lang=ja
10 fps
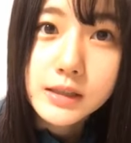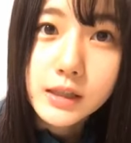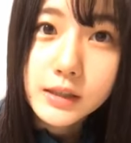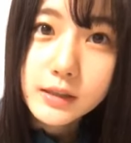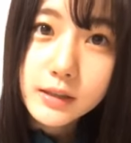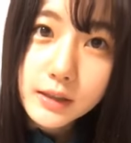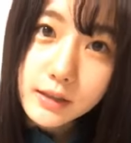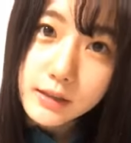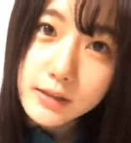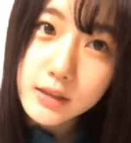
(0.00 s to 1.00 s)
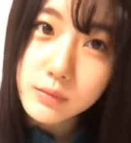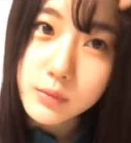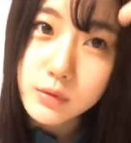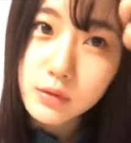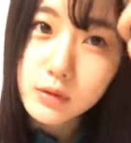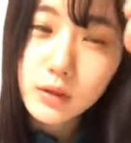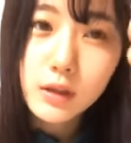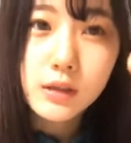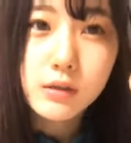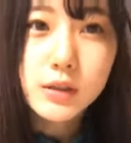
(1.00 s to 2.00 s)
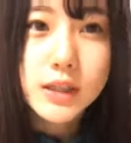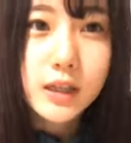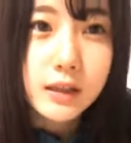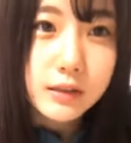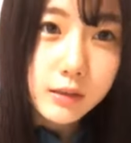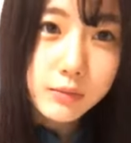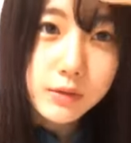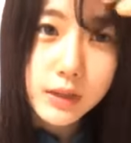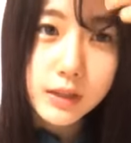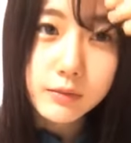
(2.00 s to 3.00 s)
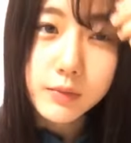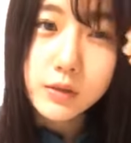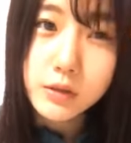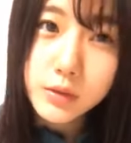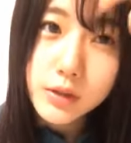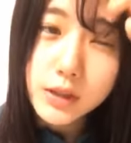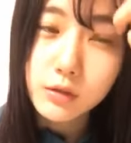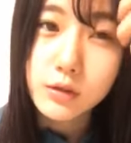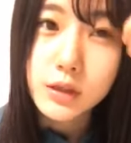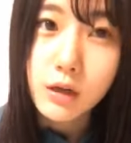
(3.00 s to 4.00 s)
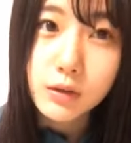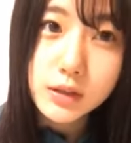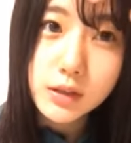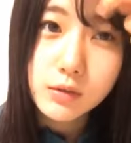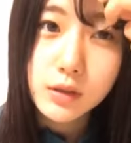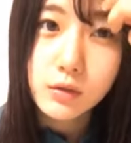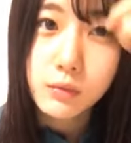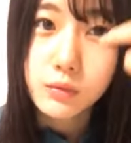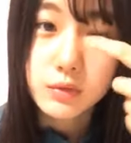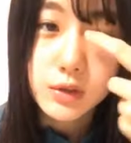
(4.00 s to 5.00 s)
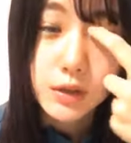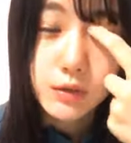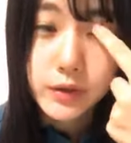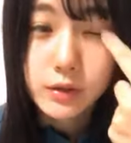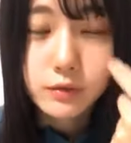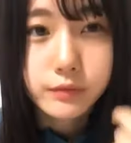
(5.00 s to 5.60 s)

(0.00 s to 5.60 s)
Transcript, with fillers: じゃんけん大会にしてしまうなんかそしたら多分ね番組の意図と変わっちゃうんだと思うんだよね